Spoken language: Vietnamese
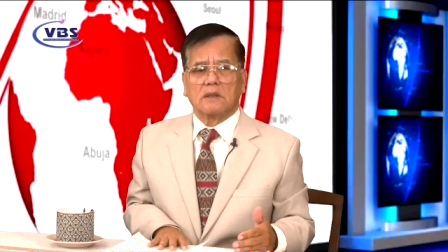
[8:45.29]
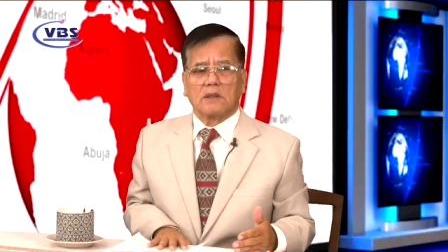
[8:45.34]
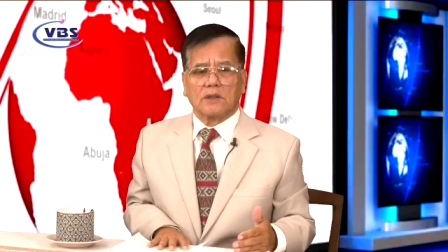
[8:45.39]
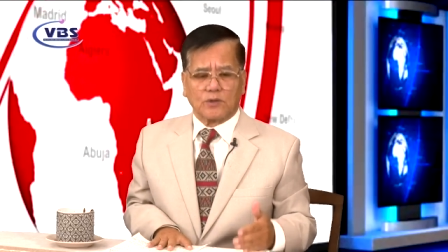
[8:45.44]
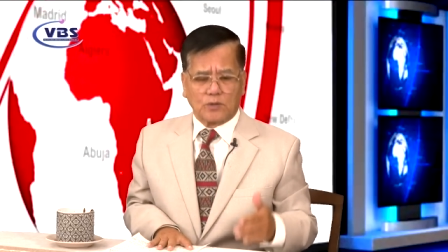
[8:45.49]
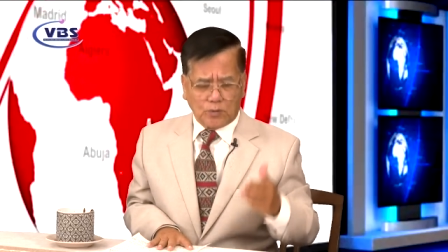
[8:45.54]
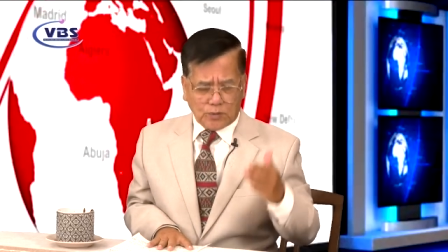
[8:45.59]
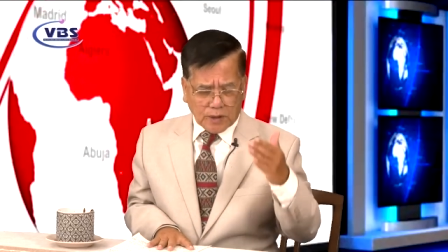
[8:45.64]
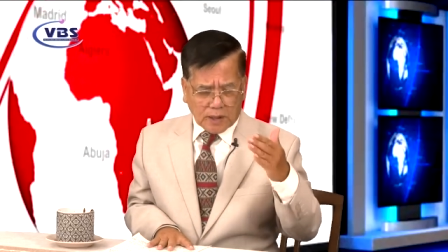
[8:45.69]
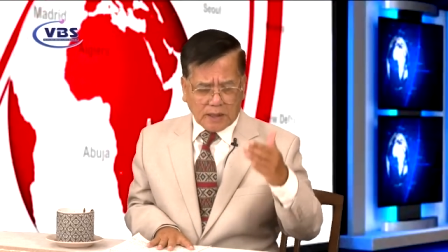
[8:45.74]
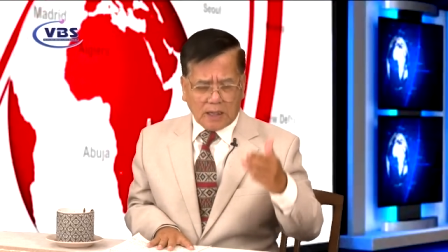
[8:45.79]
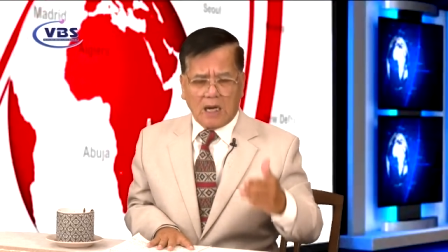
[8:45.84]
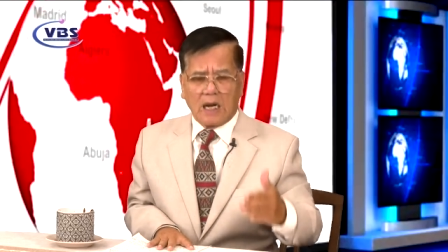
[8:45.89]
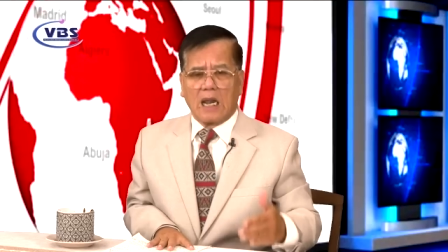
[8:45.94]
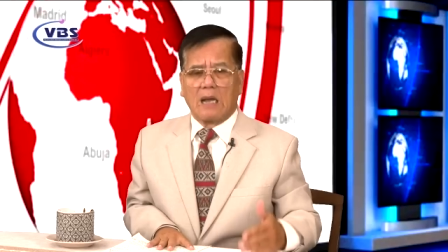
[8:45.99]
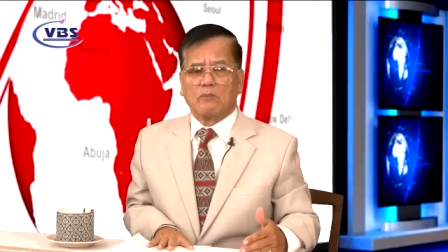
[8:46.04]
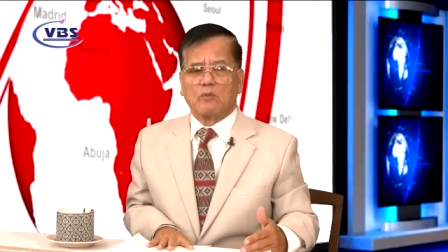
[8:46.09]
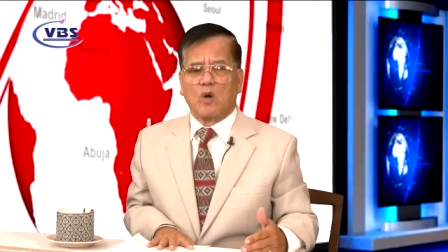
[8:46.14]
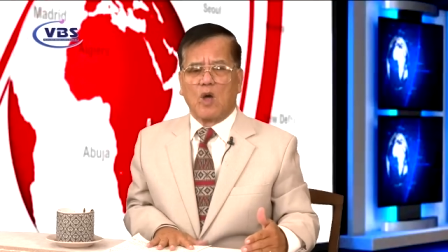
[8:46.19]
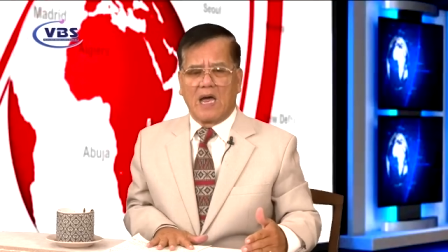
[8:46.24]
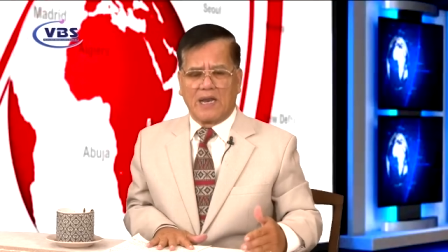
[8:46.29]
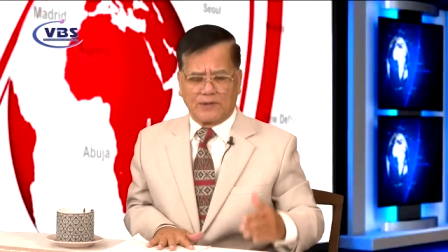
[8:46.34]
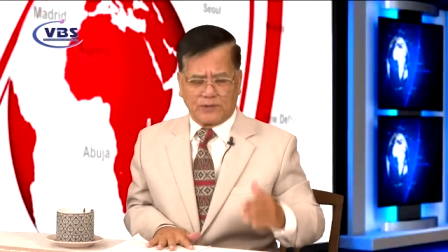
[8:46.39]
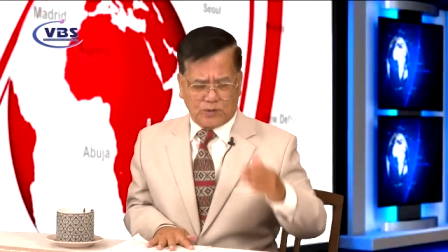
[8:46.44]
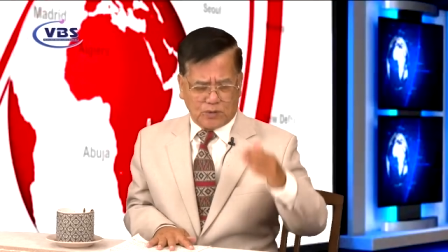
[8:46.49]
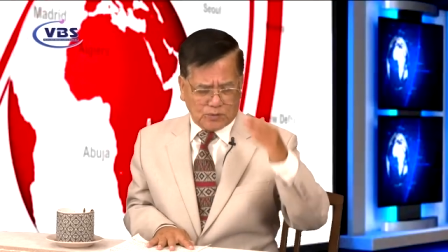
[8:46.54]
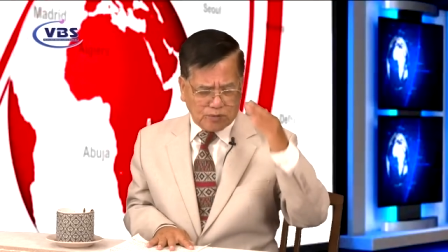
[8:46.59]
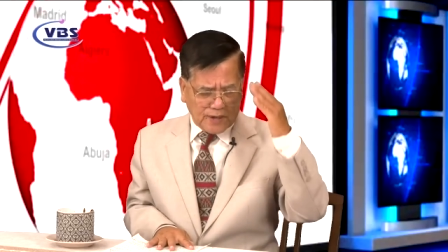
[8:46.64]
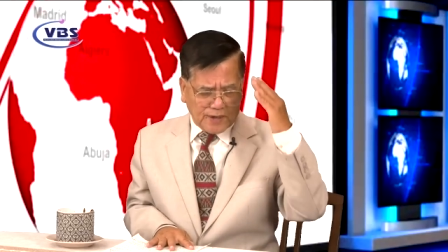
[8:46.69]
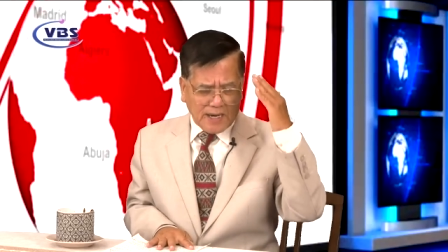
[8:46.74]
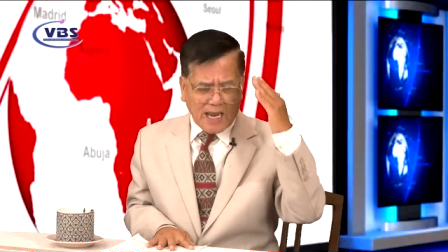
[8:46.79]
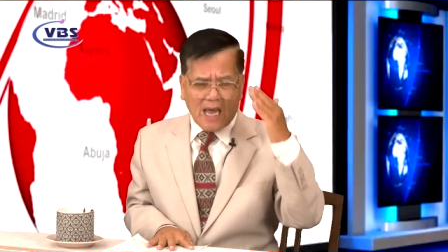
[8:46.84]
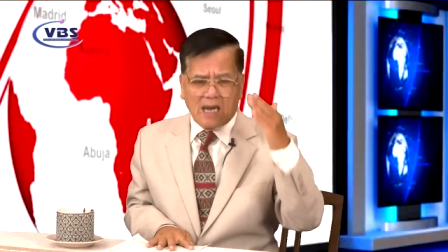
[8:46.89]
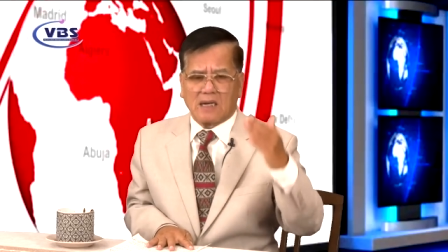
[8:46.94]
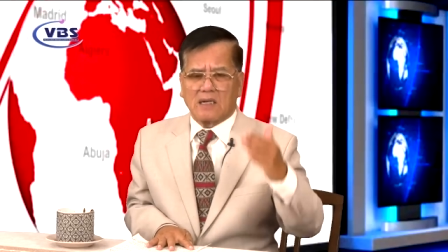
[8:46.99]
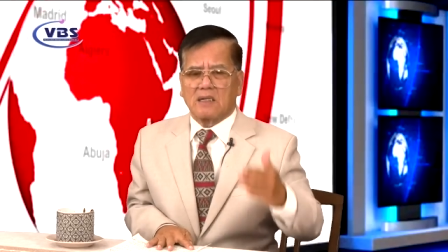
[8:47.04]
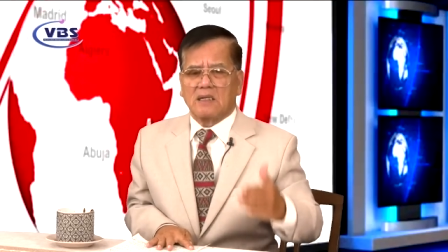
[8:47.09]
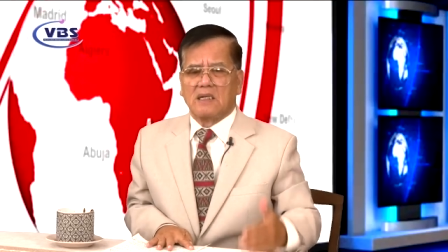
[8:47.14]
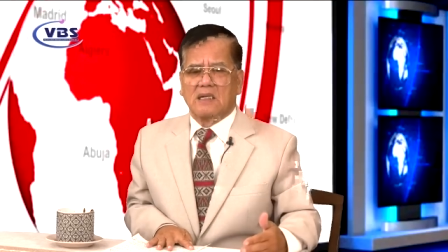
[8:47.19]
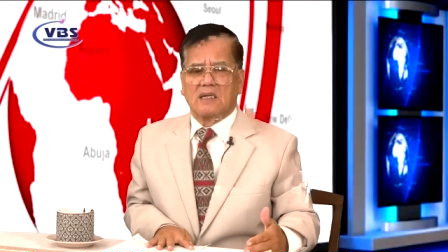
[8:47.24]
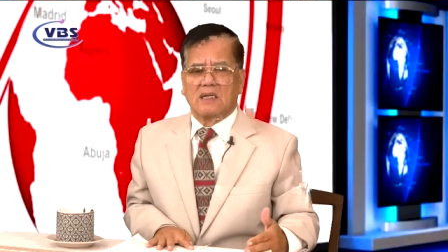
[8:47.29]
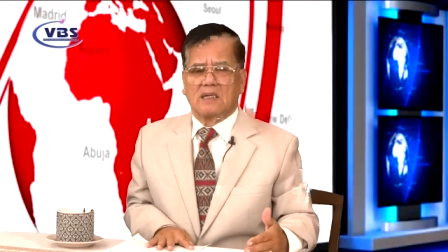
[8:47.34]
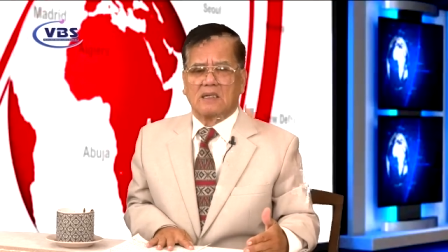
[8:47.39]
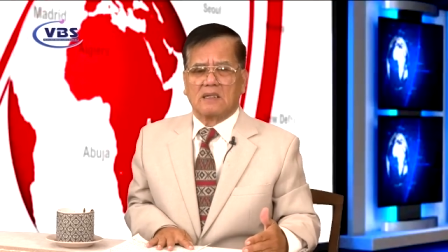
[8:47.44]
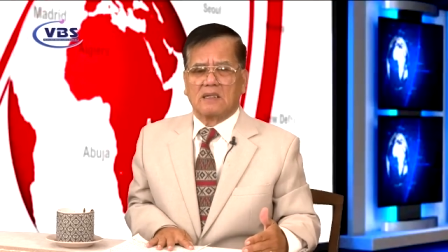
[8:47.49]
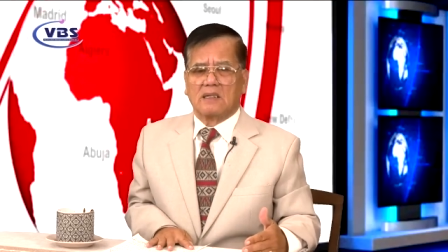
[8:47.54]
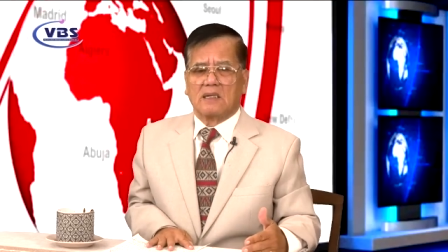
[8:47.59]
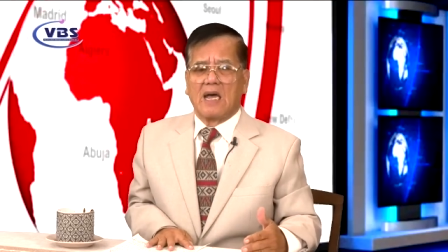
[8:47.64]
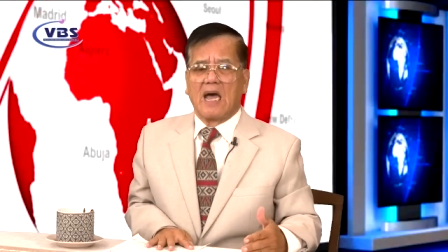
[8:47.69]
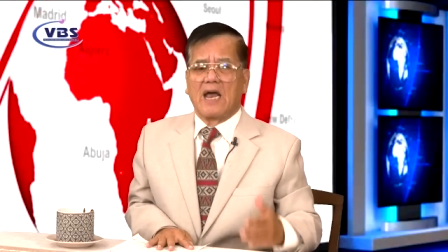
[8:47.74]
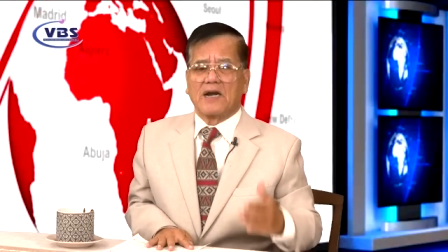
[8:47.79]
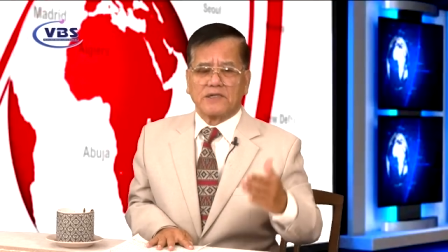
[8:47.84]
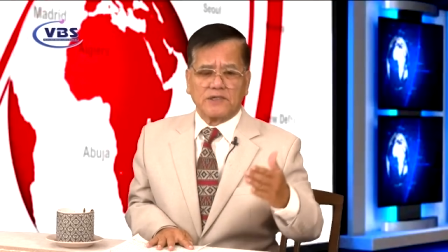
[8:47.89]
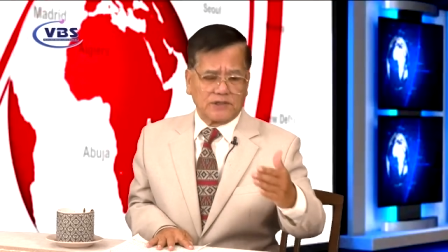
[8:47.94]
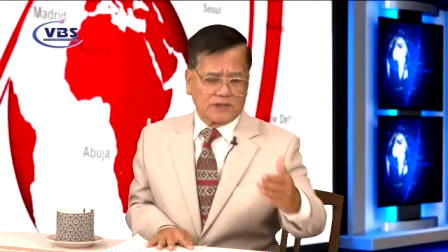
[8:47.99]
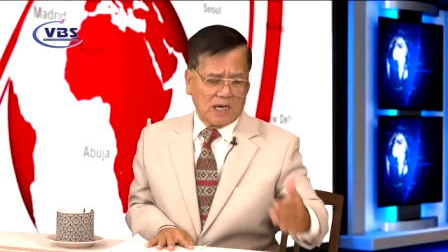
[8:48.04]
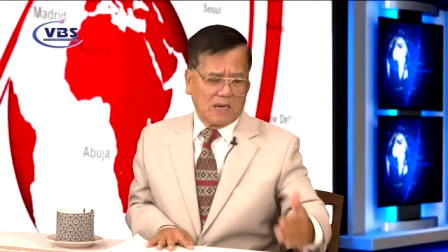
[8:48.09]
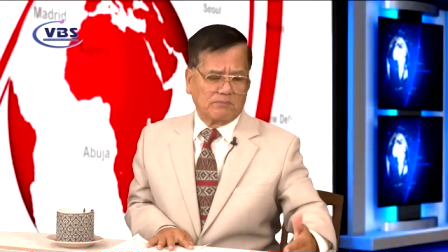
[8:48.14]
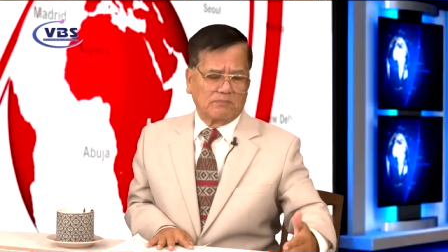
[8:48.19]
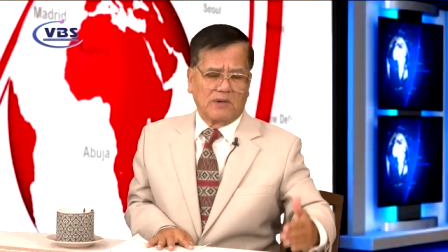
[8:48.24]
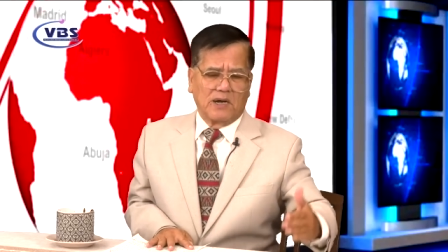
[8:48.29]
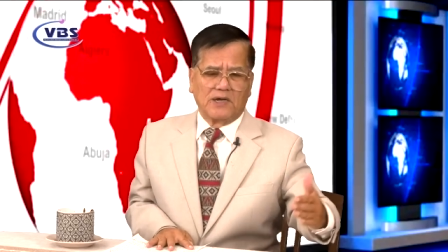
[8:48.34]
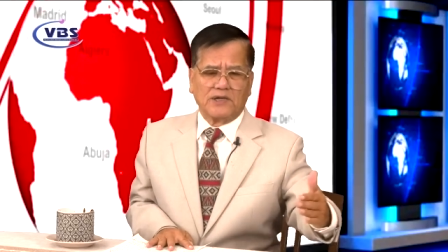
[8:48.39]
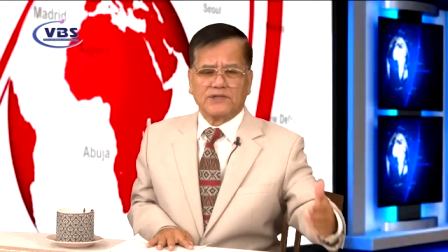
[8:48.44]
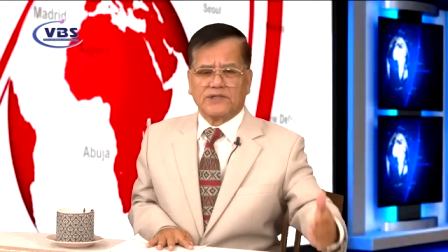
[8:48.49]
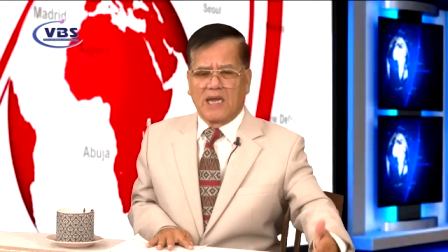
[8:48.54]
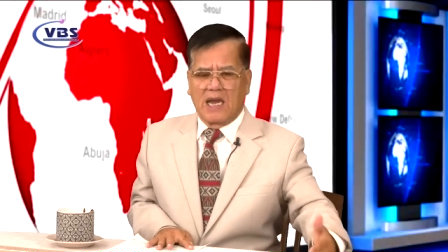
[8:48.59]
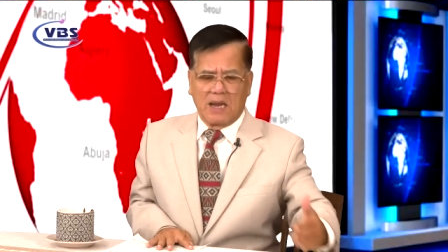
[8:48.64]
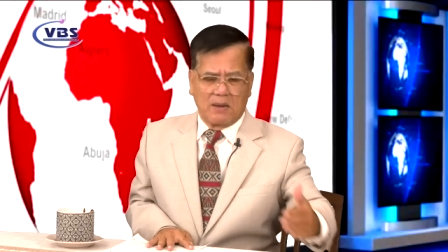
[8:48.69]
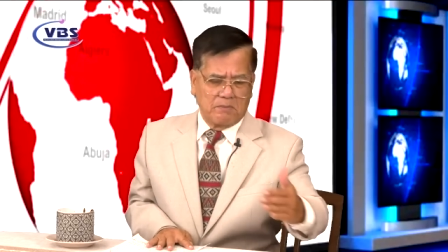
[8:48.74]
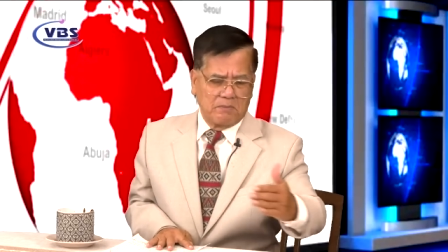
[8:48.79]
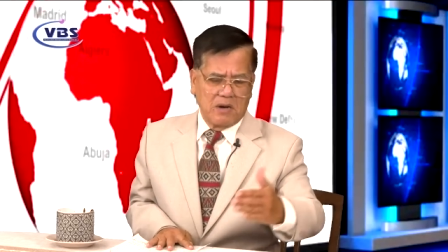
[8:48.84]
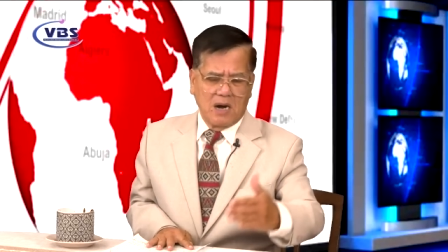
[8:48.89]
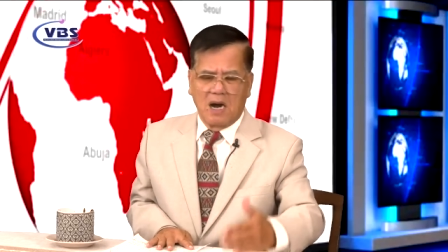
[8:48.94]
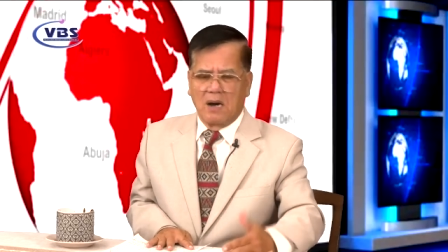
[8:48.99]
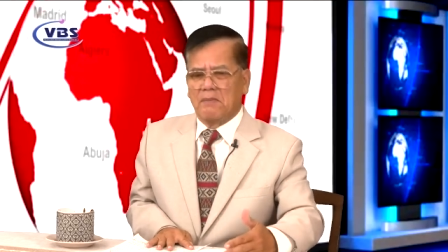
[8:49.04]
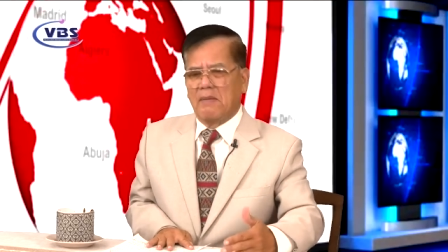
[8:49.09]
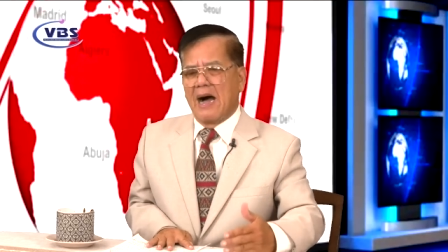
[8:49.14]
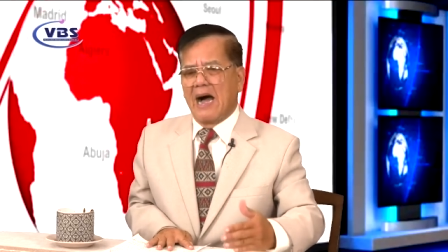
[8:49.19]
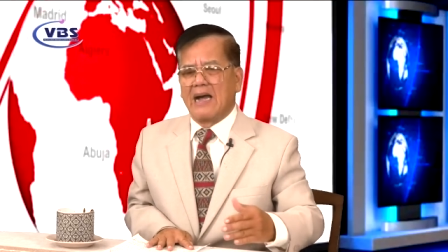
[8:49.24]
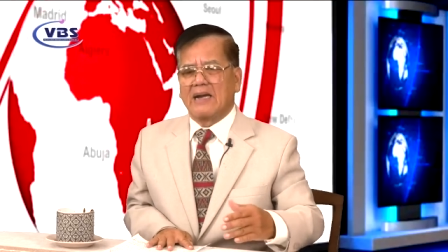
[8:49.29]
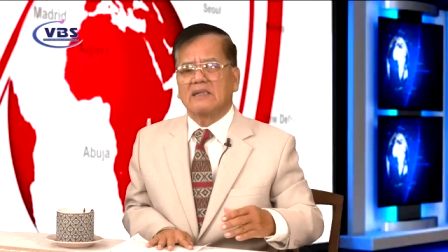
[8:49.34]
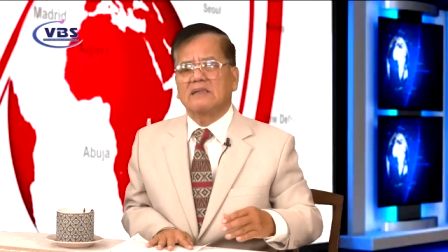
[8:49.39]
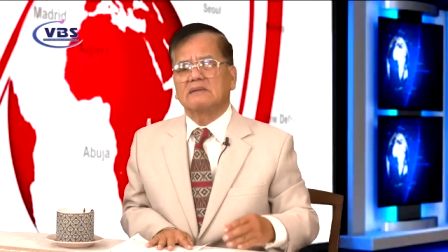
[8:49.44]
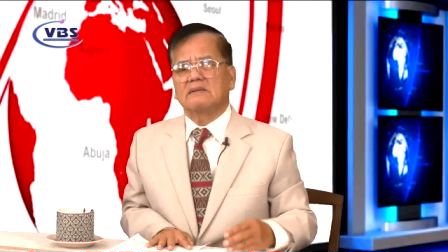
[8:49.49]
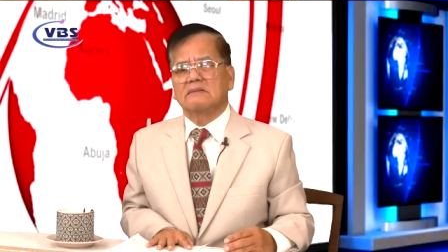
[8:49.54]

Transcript: Chúng nó đang làm loạn. Chúng nó đang ăn dầm ở rề bừa bãi.